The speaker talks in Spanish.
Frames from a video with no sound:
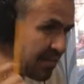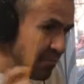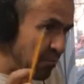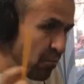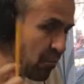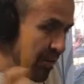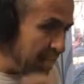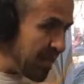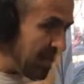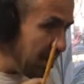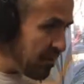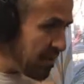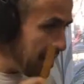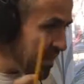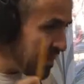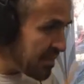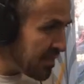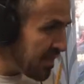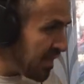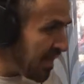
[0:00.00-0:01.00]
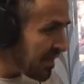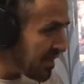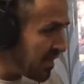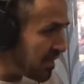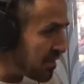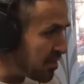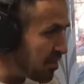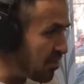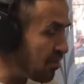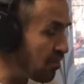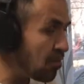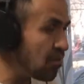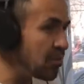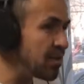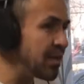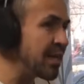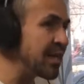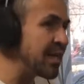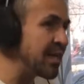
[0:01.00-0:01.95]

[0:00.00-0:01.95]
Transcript: cuidado y extra atención con el